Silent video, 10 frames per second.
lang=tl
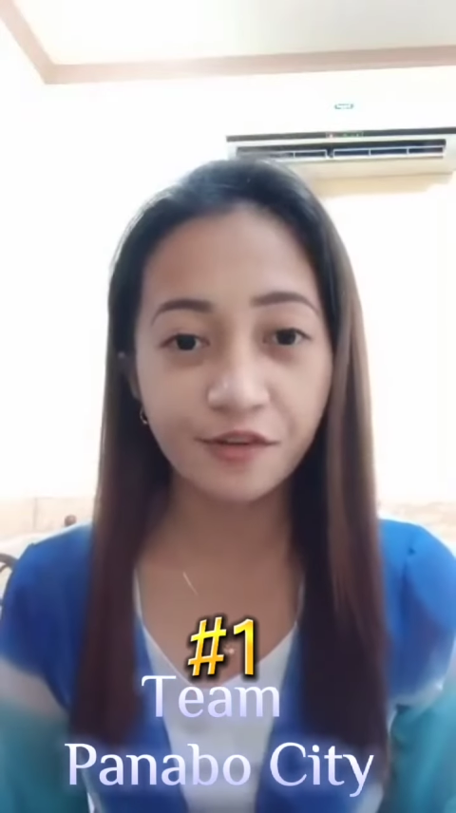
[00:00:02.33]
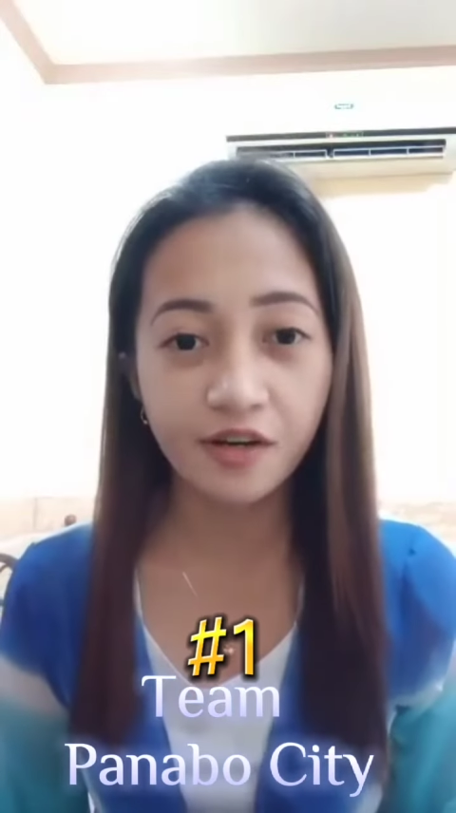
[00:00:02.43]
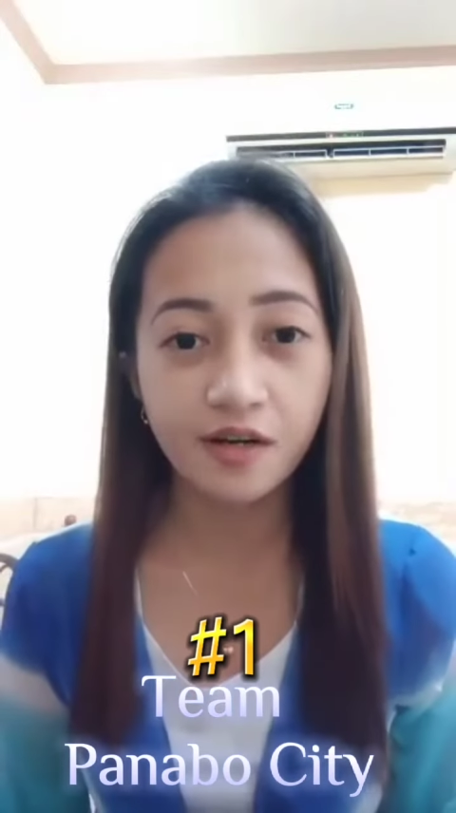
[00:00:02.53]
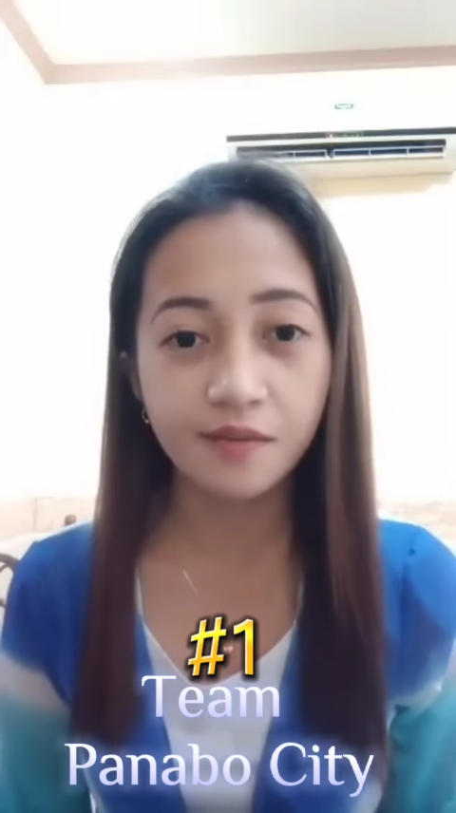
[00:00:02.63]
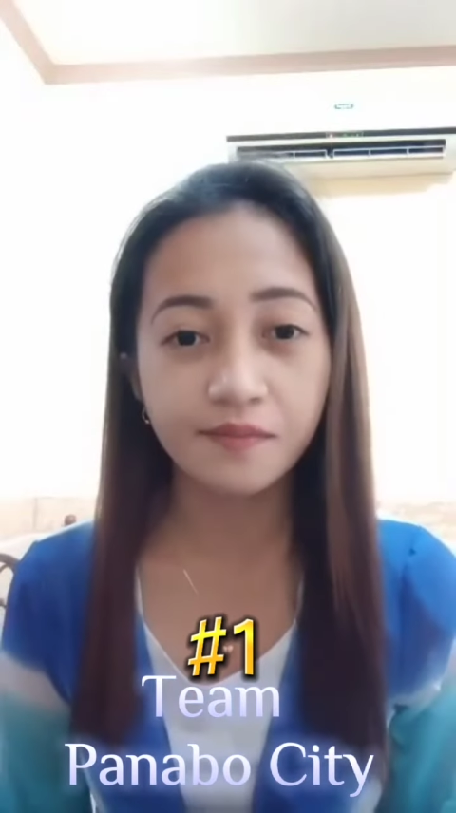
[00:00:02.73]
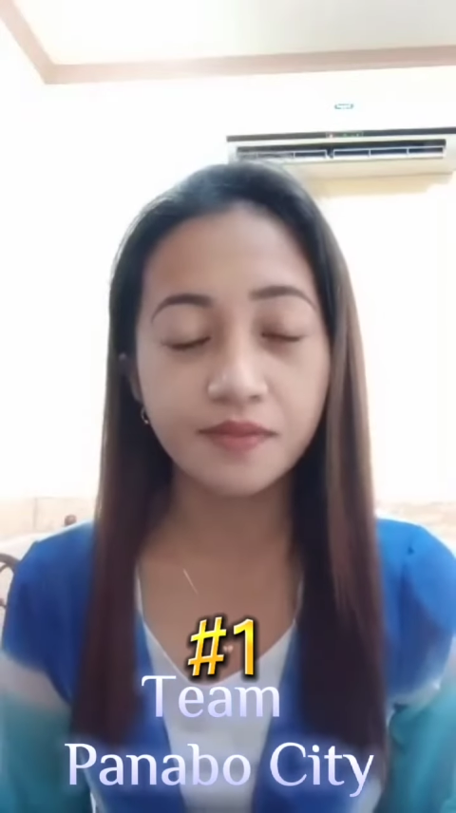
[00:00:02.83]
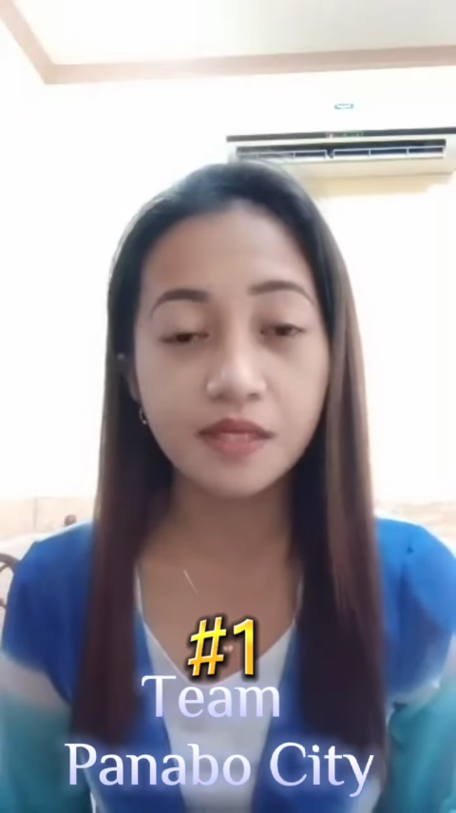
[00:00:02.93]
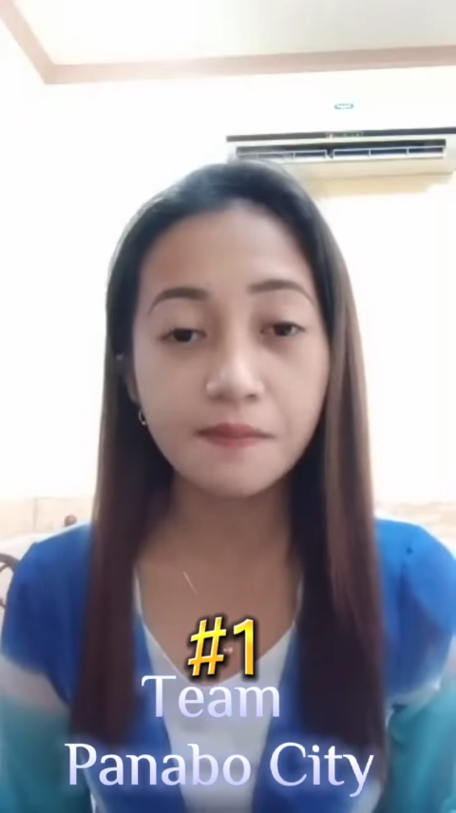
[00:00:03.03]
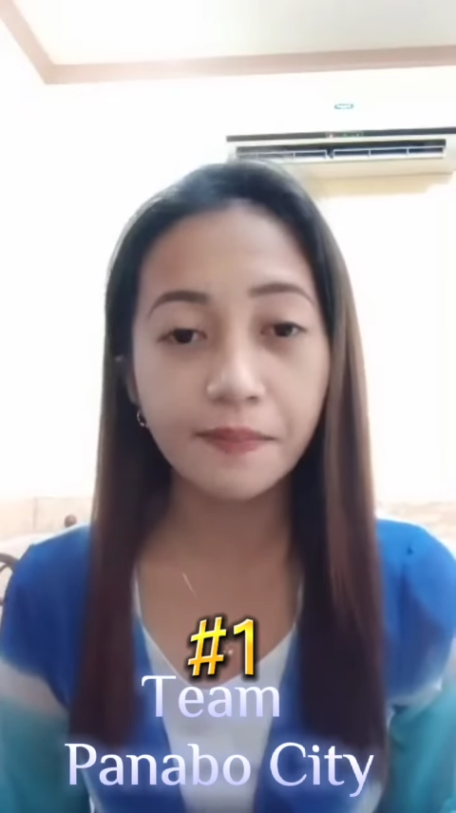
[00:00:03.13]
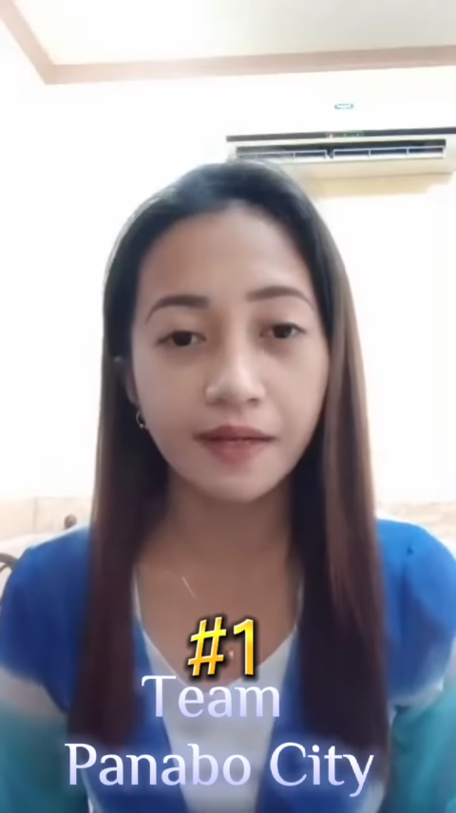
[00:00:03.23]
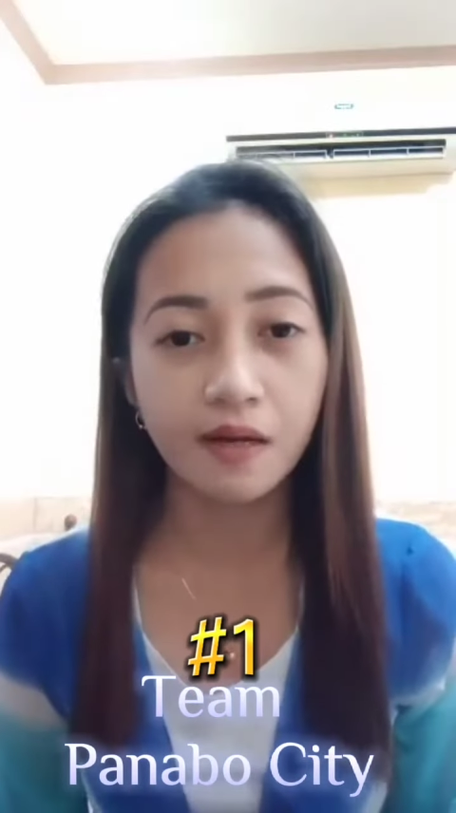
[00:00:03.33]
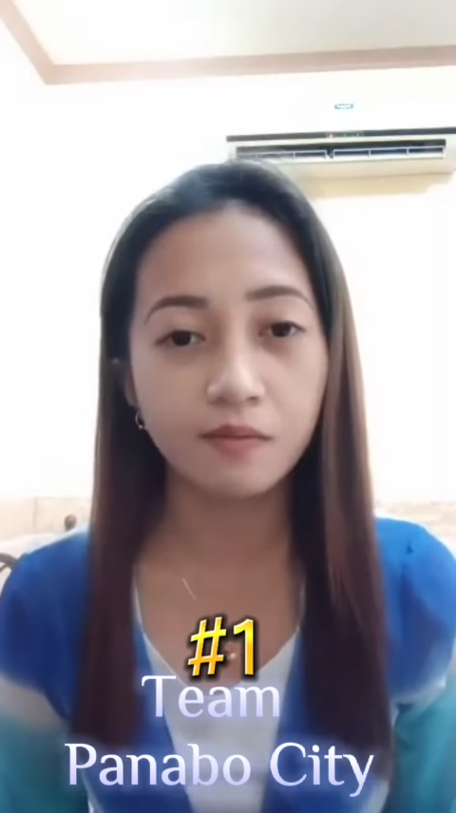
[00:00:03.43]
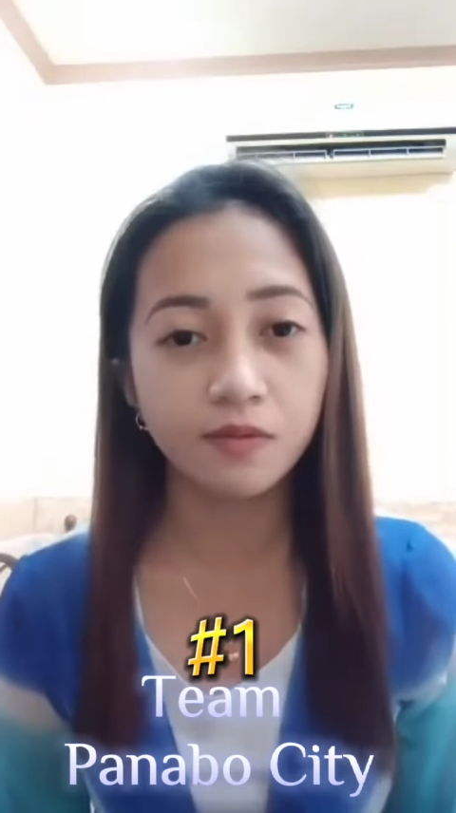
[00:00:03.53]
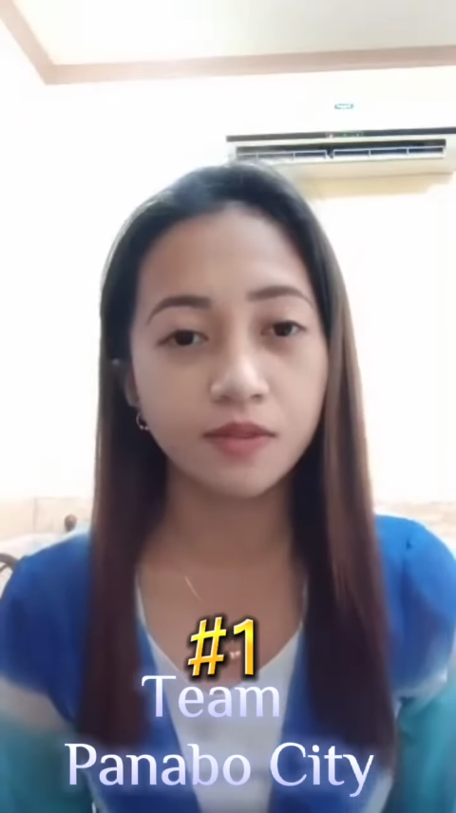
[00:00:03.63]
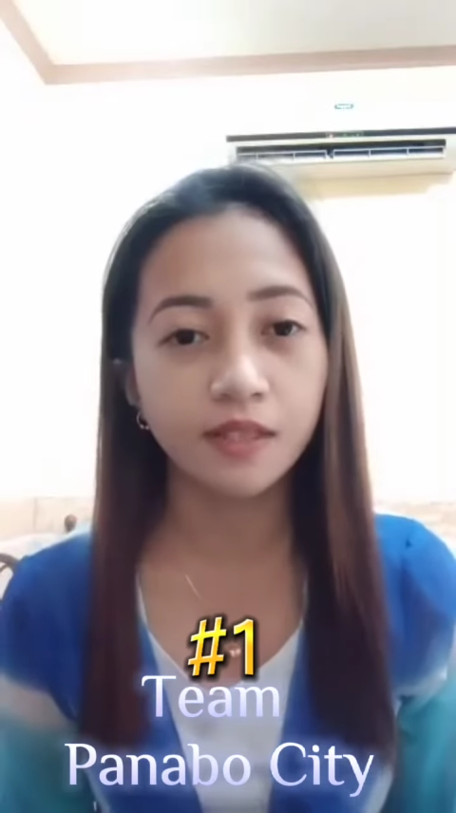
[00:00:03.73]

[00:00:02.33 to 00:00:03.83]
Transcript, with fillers: from Team Panabo.